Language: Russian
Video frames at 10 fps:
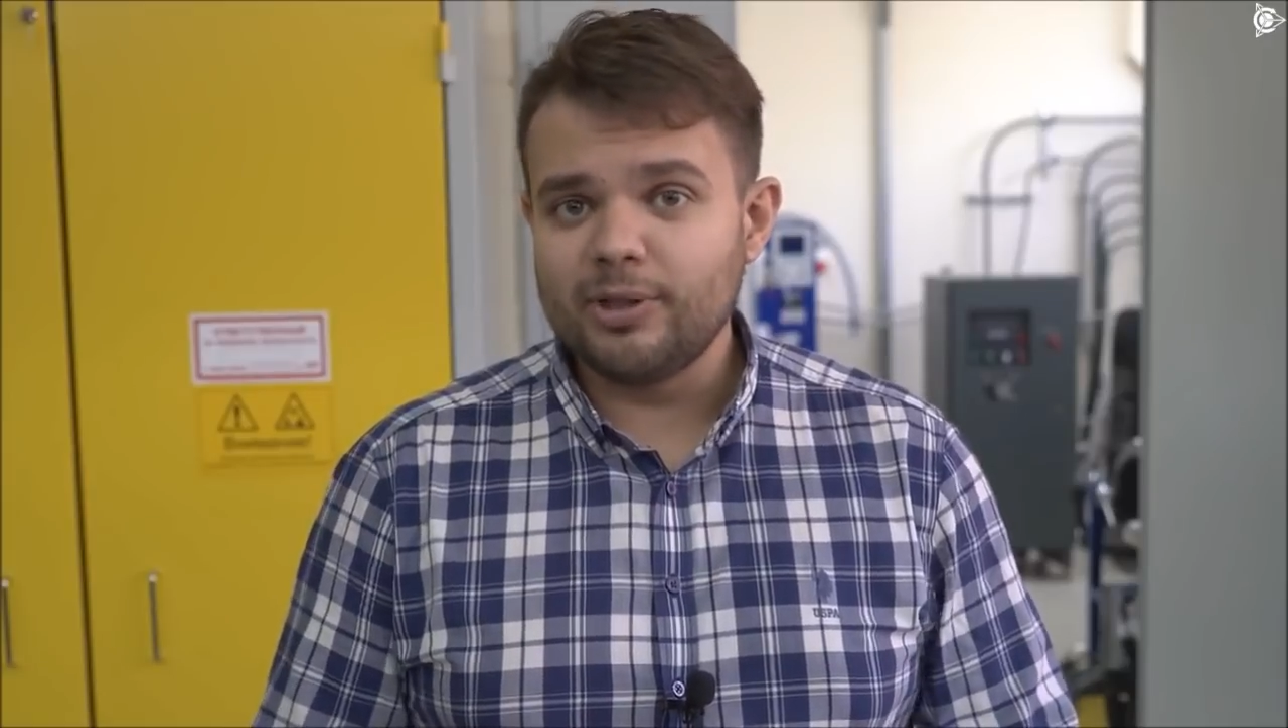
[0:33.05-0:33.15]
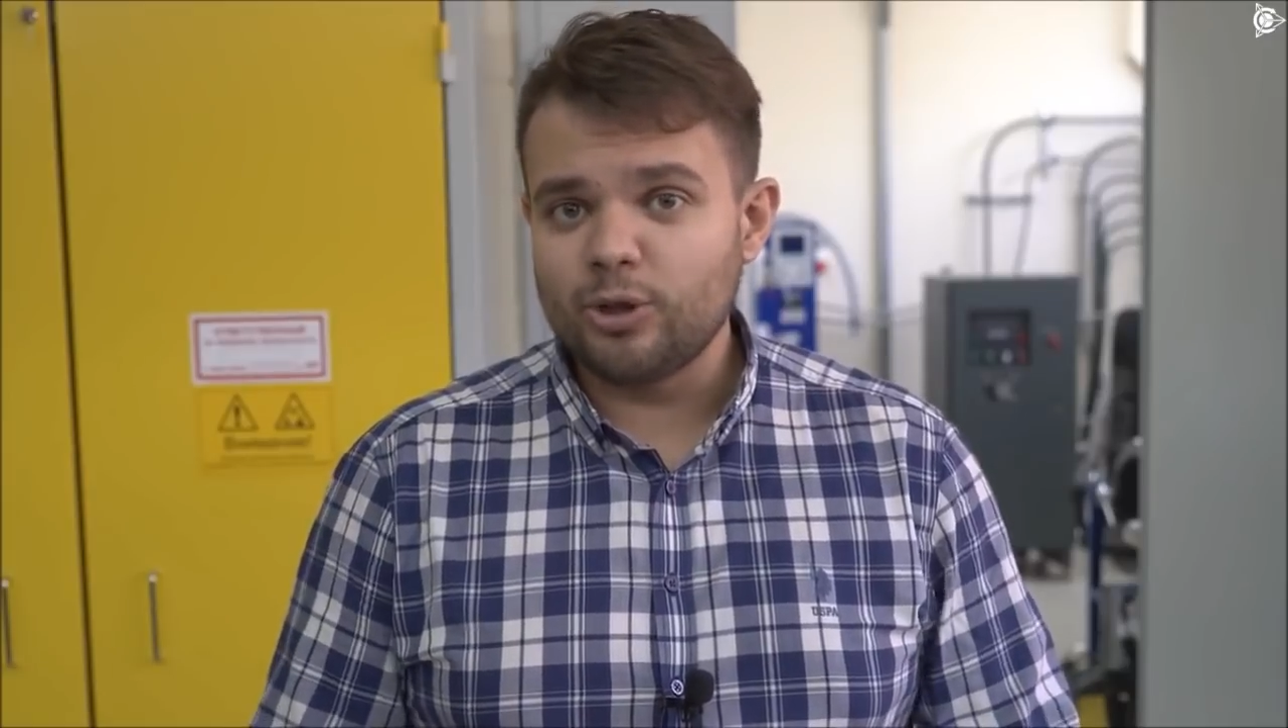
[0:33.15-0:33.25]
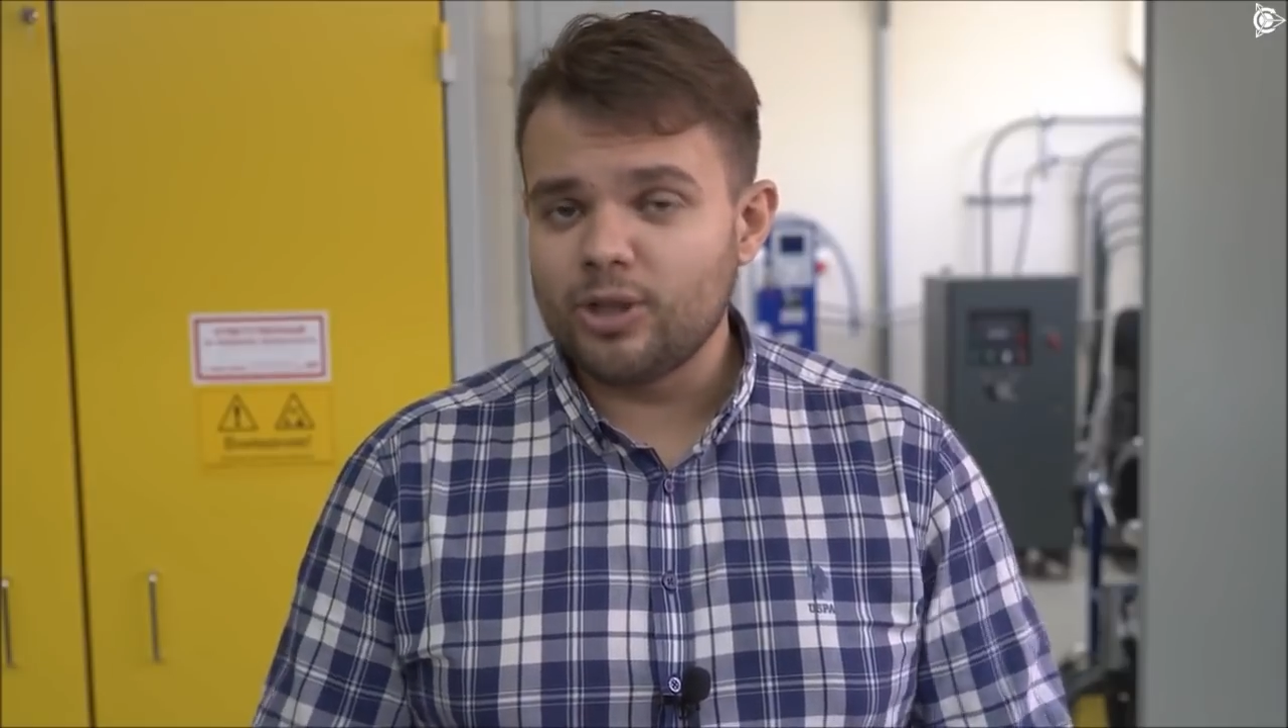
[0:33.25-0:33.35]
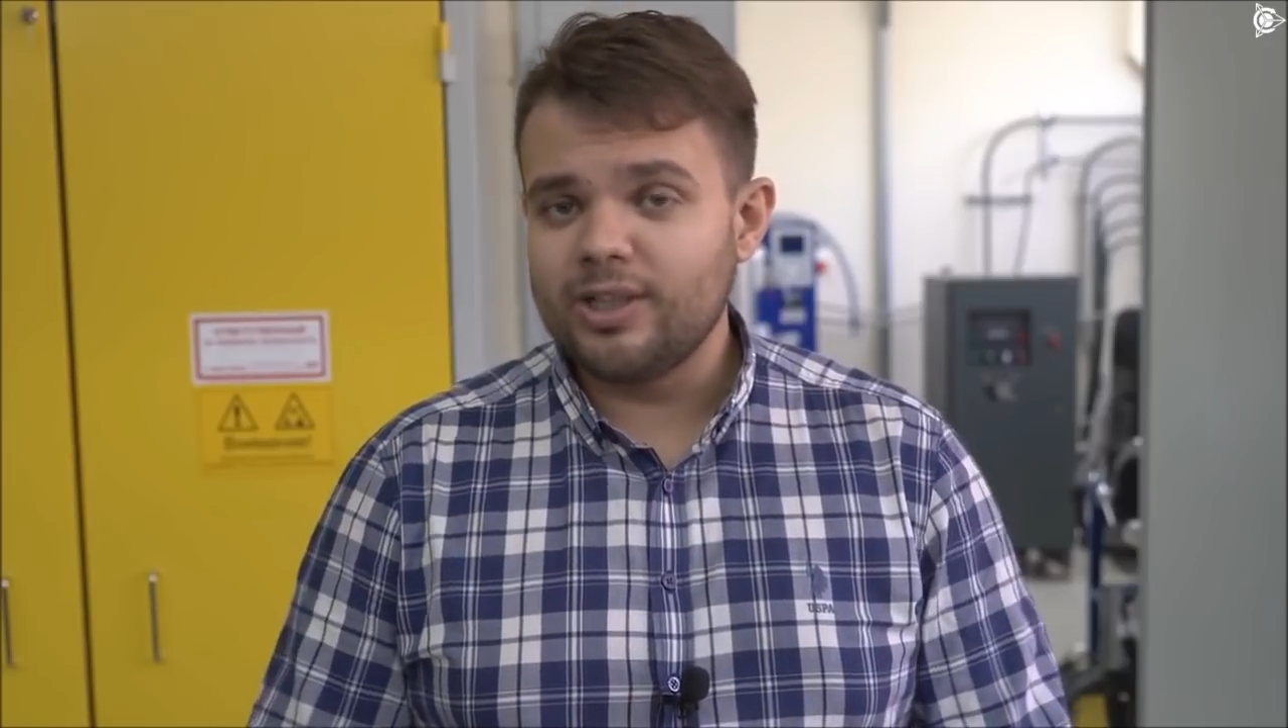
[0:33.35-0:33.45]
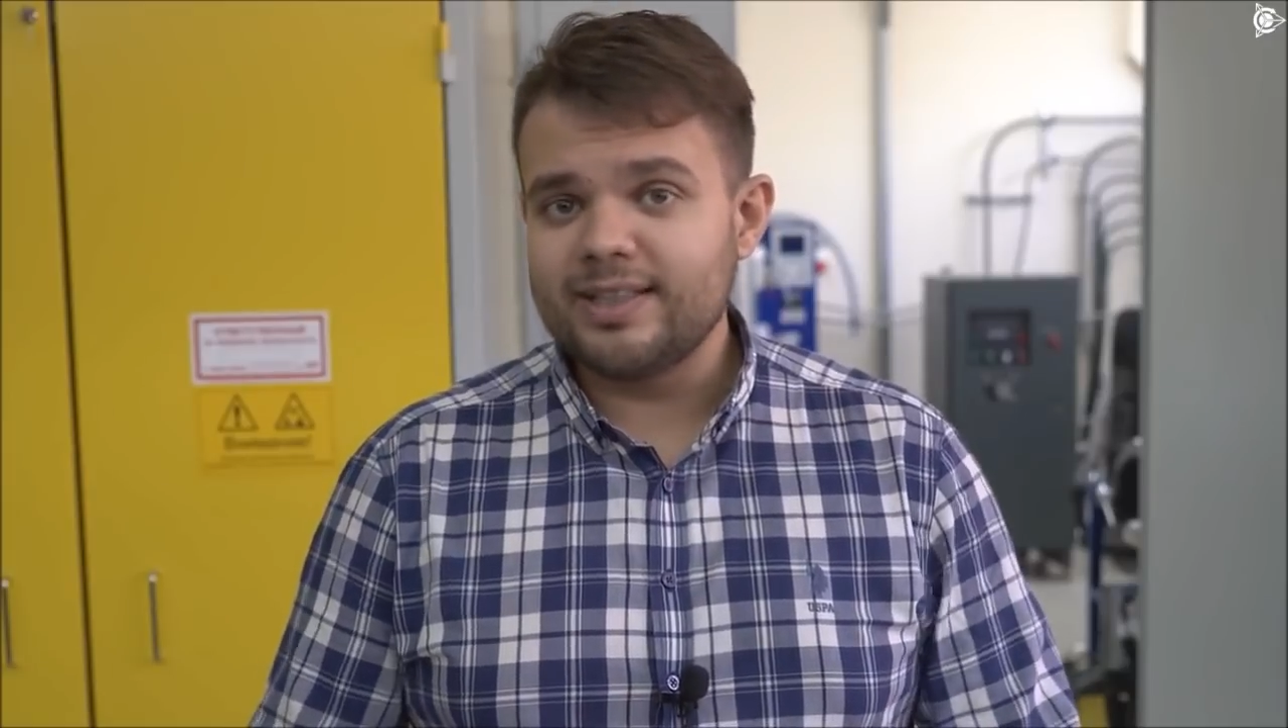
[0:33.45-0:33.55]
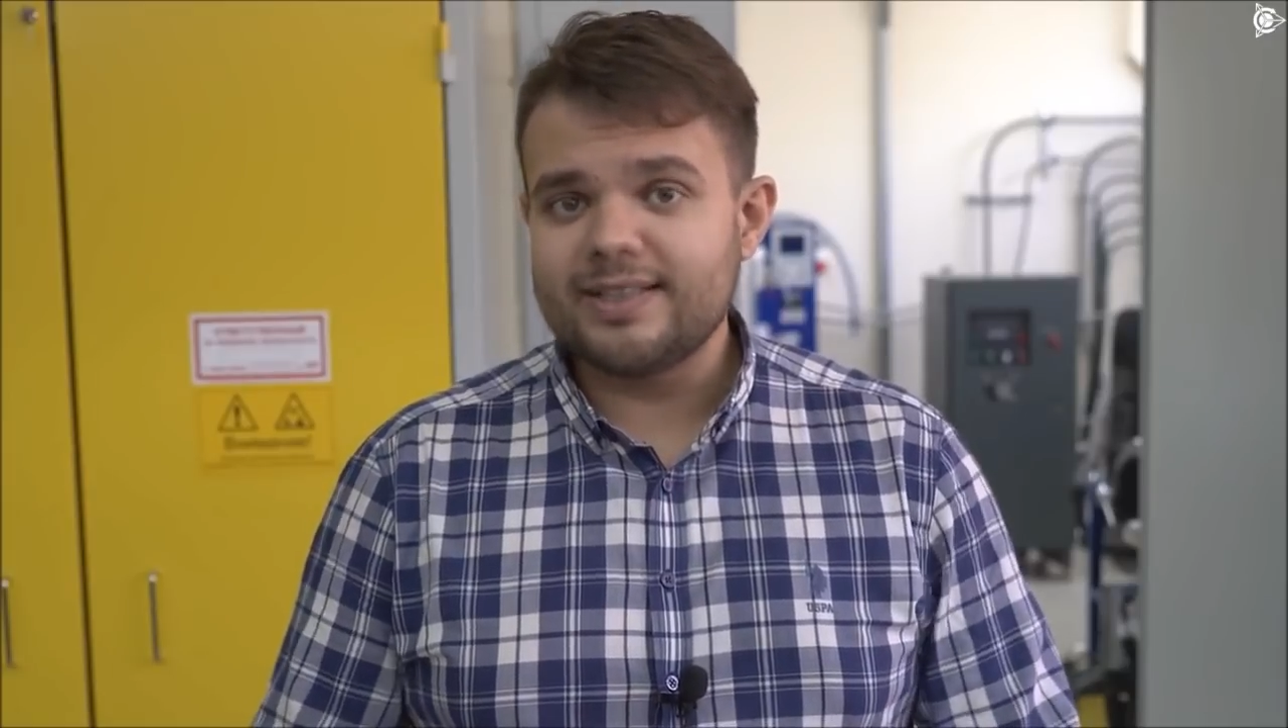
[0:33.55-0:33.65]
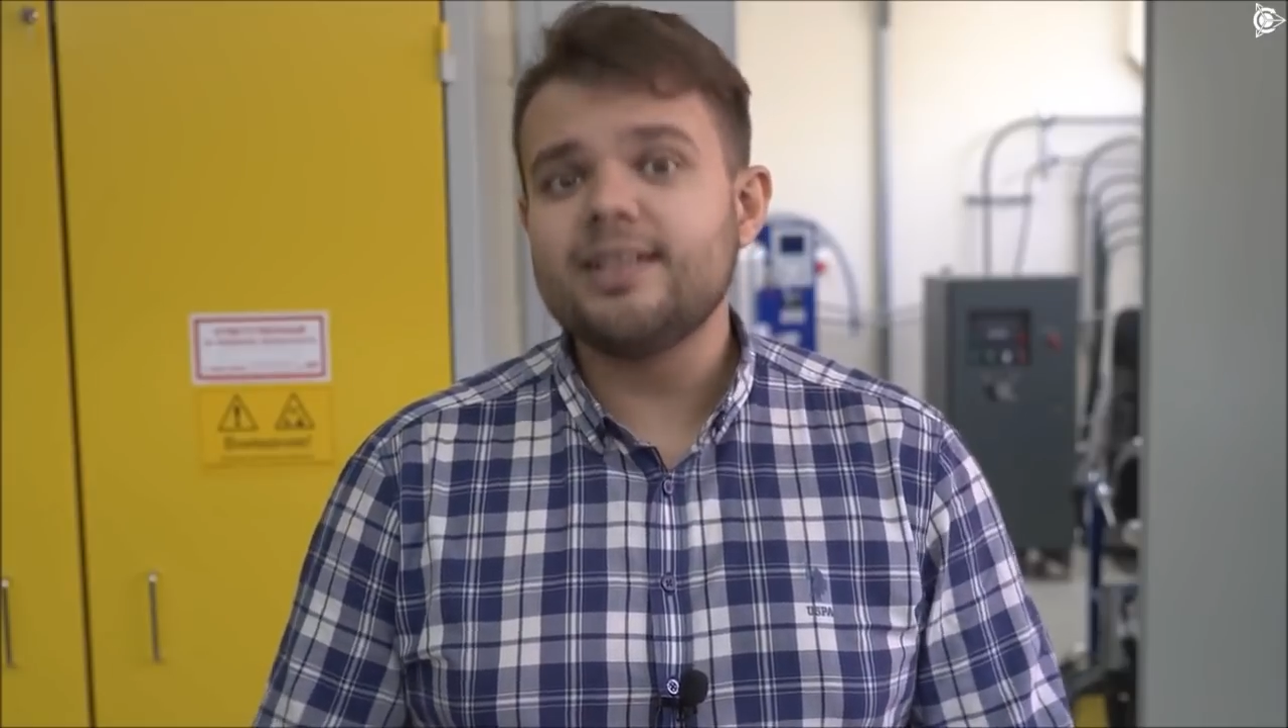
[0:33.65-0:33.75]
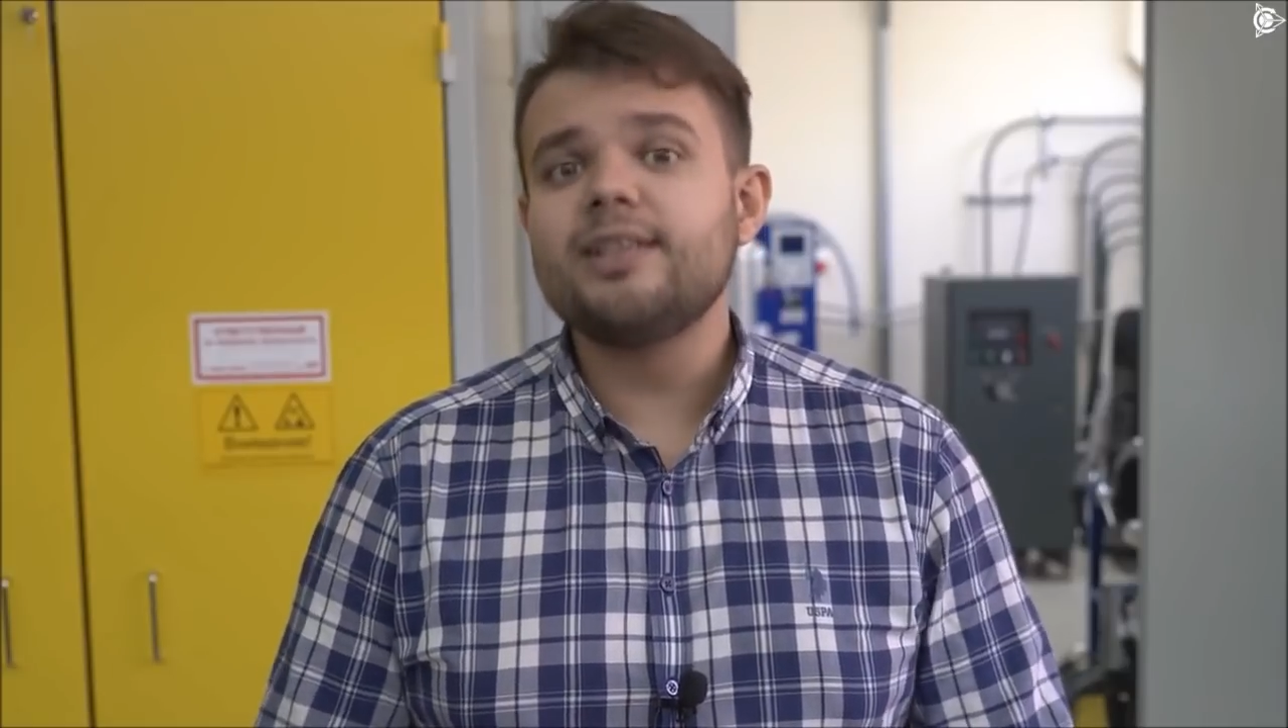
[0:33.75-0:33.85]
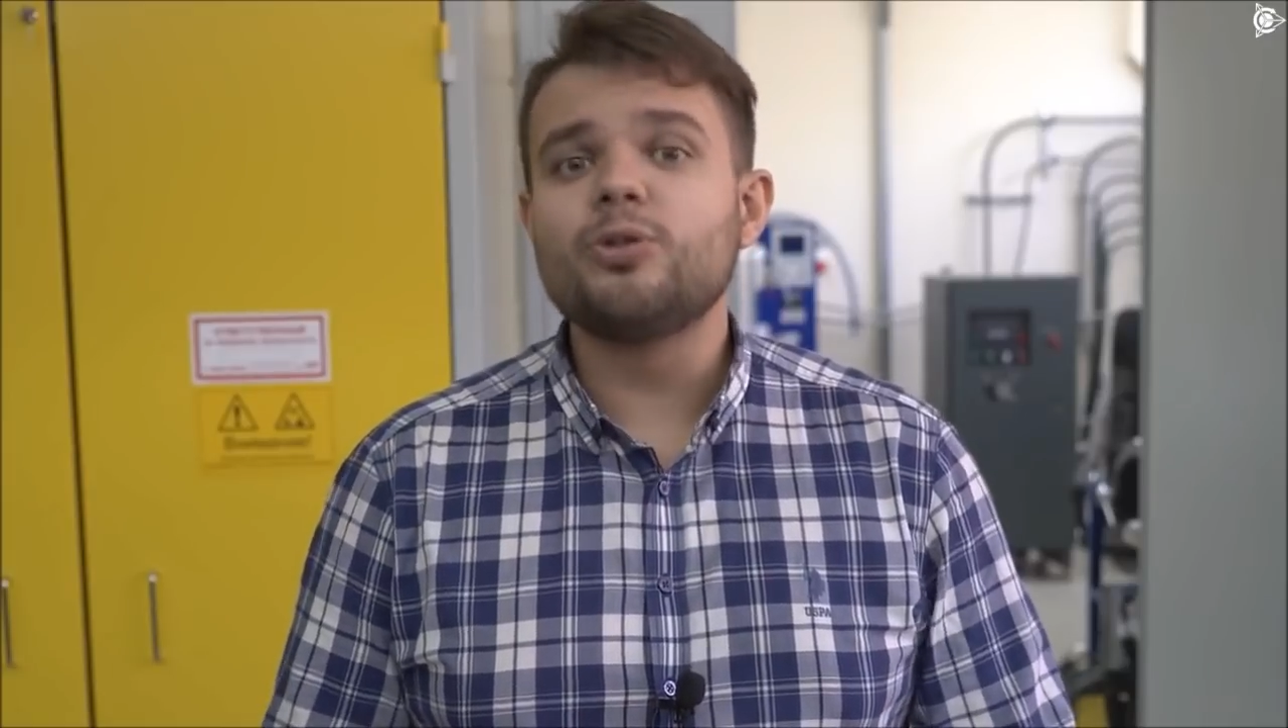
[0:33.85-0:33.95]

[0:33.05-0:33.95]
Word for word: мотор-колеса,